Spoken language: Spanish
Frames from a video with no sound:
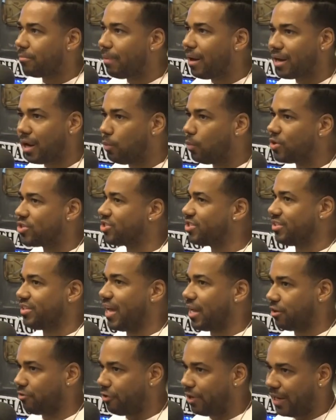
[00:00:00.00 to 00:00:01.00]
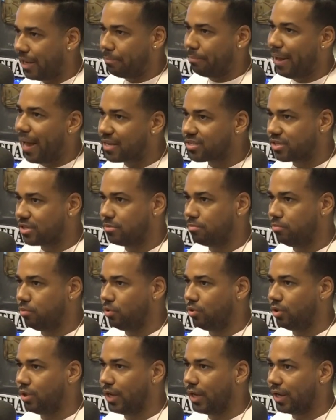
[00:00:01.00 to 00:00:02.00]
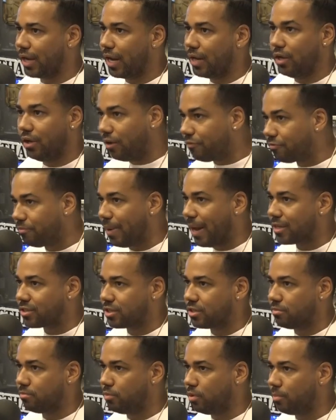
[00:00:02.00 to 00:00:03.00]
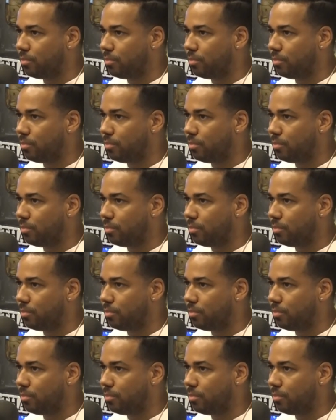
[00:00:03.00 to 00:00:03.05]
siento como una rana cuando, cuando cuando quiere